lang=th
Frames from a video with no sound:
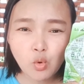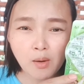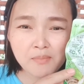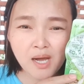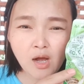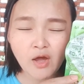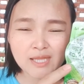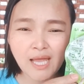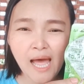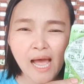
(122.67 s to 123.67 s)
ตัวเมือกหอย
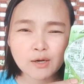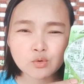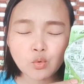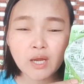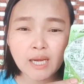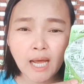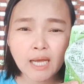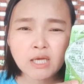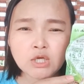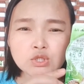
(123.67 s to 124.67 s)
ทากด้วยนะ
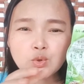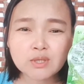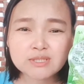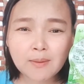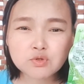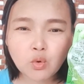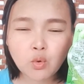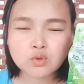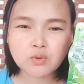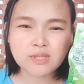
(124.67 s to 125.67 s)
ตัวซามุโต
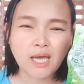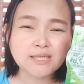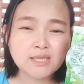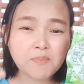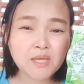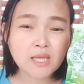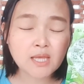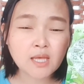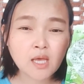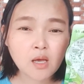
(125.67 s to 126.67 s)
ส่วนใหญ่จะมี
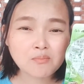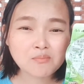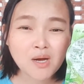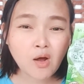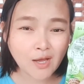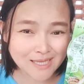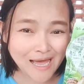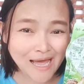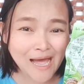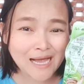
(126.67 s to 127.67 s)
เมือกหอย
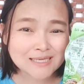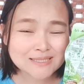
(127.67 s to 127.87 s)
ทาก